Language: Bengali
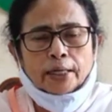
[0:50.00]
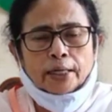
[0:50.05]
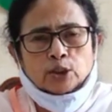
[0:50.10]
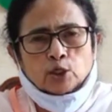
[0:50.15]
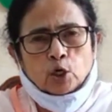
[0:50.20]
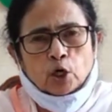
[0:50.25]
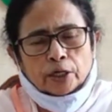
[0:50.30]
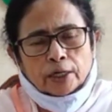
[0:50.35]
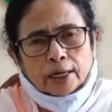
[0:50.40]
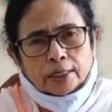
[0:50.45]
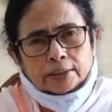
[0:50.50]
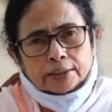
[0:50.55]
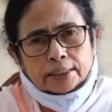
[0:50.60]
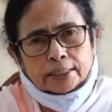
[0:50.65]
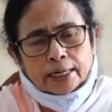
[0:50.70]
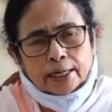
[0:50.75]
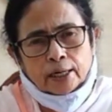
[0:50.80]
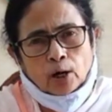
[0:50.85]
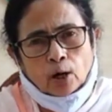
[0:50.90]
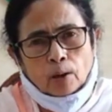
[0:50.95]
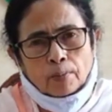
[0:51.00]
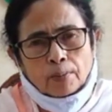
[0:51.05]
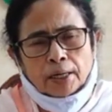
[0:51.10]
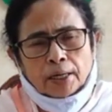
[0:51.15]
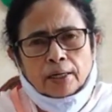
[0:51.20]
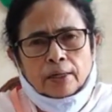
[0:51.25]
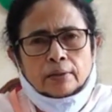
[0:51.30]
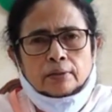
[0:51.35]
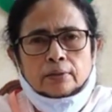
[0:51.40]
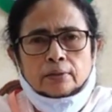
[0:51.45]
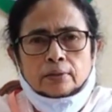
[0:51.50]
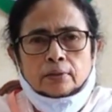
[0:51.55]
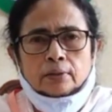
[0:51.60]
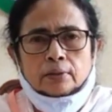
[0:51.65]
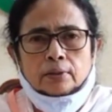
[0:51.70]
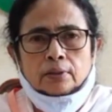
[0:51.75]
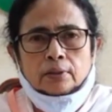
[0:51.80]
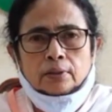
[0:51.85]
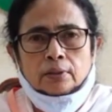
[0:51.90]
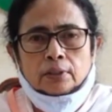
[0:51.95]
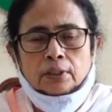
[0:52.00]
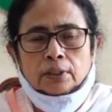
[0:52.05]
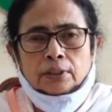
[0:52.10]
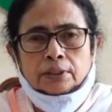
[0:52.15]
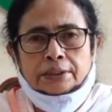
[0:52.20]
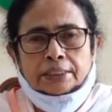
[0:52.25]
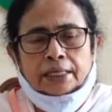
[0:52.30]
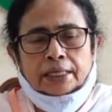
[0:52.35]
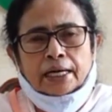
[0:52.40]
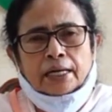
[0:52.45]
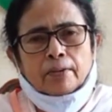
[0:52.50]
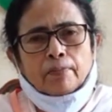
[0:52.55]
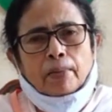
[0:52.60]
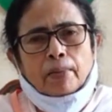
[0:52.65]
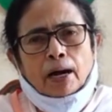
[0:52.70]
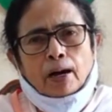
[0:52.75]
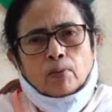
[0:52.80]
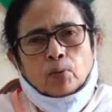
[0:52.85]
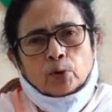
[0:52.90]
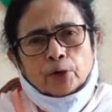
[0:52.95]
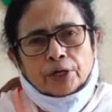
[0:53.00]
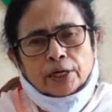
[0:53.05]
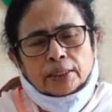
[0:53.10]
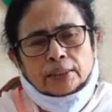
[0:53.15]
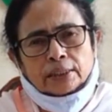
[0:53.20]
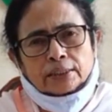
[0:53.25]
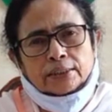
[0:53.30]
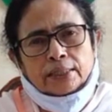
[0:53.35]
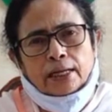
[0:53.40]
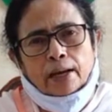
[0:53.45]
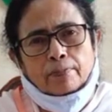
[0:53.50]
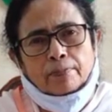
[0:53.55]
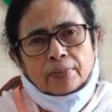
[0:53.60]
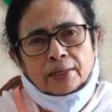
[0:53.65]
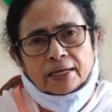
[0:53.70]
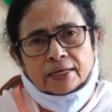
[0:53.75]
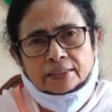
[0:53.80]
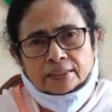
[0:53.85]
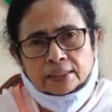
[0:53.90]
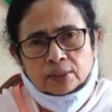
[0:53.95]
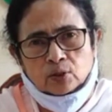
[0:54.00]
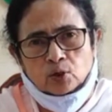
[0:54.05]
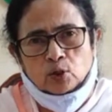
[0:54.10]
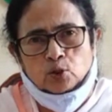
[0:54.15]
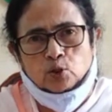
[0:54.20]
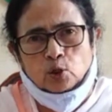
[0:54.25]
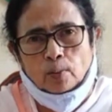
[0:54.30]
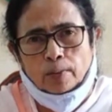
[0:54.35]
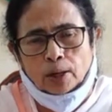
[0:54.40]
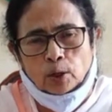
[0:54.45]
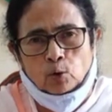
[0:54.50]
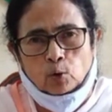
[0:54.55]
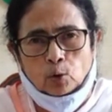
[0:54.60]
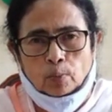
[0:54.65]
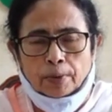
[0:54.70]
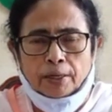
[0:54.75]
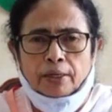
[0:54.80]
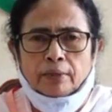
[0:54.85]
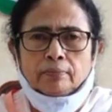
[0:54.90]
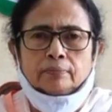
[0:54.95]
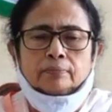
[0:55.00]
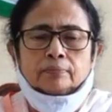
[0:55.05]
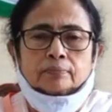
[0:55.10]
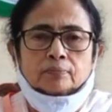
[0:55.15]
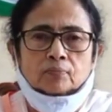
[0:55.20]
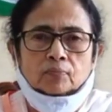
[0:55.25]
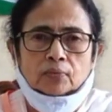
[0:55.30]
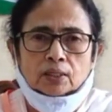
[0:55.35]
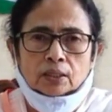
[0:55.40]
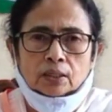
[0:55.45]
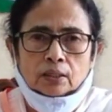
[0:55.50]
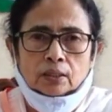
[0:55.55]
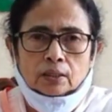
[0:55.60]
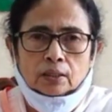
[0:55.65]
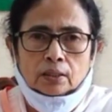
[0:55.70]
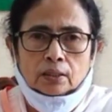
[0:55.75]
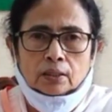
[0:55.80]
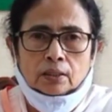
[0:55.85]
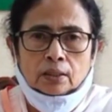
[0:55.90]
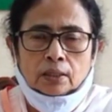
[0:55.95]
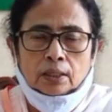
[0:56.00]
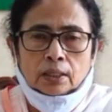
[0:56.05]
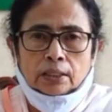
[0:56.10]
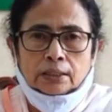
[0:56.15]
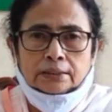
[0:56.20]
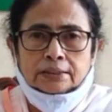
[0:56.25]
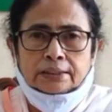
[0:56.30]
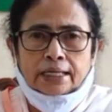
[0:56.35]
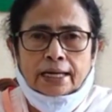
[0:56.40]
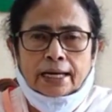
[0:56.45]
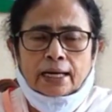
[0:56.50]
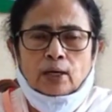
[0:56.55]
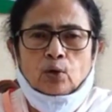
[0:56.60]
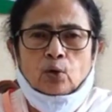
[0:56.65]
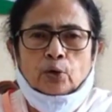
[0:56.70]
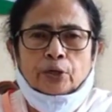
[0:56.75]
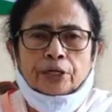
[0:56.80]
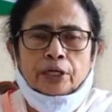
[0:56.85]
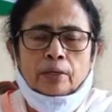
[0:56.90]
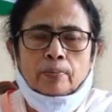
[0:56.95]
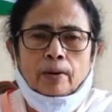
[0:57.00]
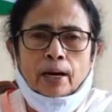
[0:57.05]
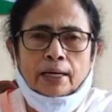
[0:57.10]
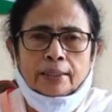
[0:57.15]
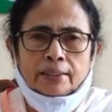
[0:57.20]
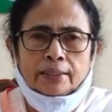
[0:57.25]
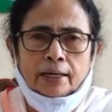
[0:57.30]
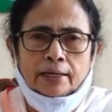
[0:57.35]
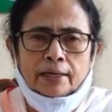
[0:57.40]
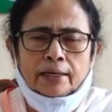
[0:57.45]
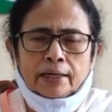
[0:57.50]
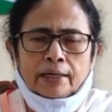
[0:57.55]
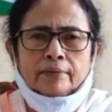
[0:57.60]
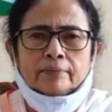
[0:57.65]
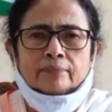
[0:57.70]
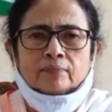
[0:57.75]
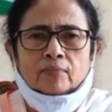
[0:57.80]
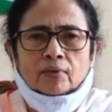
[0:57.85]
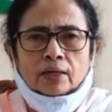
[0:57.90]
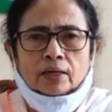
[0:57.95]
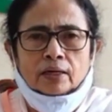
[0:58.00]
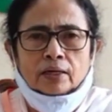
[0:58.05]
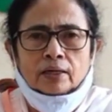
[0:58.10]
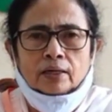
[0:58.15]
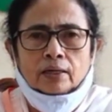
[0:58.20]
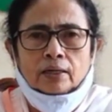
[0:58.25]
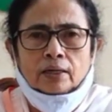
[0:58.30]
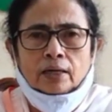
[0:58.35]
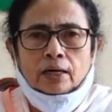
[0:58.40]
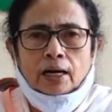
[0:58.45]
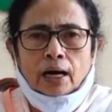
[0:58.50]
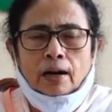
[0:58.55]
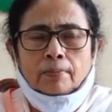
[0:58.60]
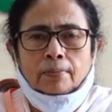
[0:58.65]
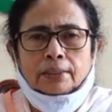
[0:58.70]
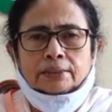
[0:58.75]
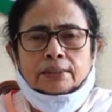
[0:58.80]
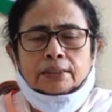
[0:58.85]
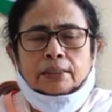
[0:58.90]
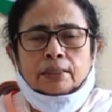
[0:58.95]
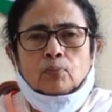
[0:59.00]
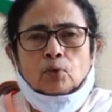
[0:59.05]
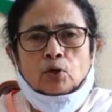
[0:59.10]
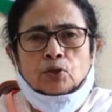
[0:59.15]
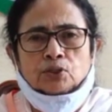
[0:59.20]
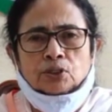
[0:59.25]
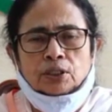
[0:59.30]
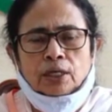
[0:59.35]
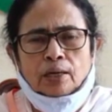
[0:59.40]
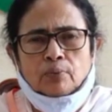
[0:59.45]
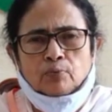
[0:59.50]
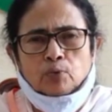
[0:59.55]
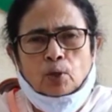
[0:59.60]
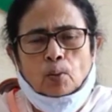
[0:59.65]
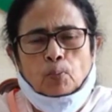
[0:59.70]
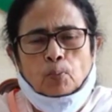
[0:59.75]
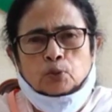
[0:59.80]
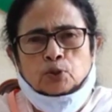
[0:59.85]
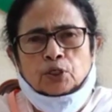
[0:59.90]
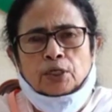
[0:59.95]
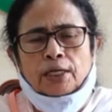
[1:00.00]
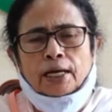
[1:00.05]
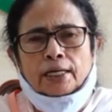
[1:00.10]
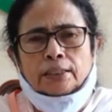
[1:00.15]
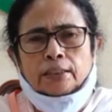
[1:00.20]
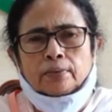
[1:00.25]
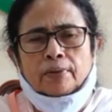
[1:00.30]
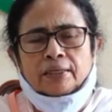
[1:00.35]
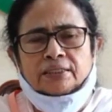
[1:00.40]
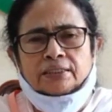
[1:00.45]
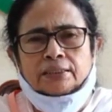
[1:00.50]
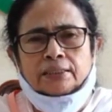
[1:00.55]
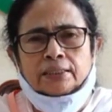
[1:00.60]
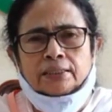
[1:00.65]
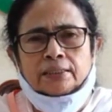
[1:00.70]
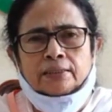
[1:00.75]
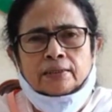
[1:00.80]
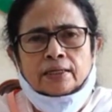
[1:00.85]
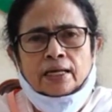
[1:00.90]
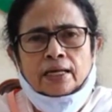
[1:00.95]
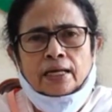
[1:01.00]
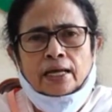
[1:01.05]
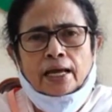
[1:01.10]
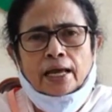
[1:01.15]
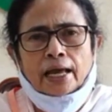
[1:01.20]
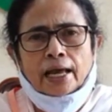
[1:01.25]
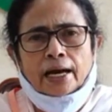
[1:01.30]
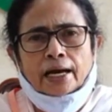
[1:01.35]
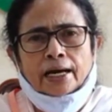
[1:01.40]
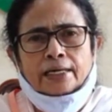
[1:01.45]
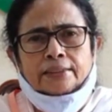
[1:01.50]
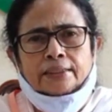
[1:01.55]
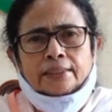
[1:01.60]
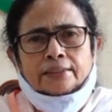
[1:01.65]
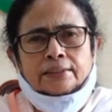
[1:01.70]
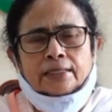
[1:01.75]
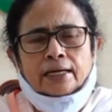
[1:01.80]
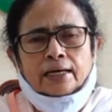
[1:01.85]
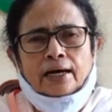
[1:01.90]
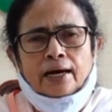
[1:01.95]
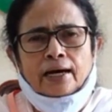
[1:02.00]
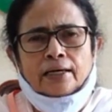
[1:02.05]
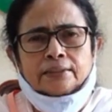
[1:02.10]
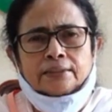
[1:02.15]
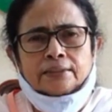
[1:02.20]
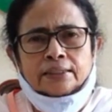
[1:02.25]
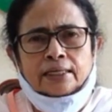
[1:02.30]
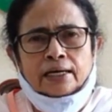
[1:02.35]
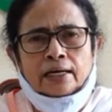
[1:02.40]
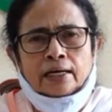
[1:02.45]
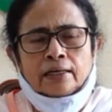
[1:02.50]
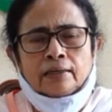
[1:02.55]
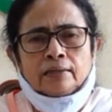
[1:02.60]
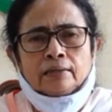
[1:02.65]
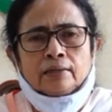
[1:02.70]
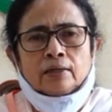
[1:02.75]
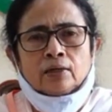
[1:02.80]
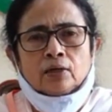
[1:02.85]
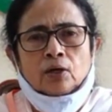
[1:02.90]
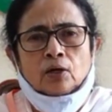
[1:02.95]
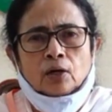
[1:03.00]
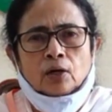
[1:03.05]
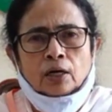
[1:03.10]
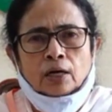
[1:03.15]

দুয়ারে সরকার যেখানে হবে সেখানে মা বোনেরা তাদের অ্যাপ্লিকেশনগুলো জমা করবেন যারা লক্ষ্মীর ভাণ্ডারে আমরা যেটা বলেছিলাম তপশিলি আদিবাসীদের এক হাজার টাকা আর জেনারেল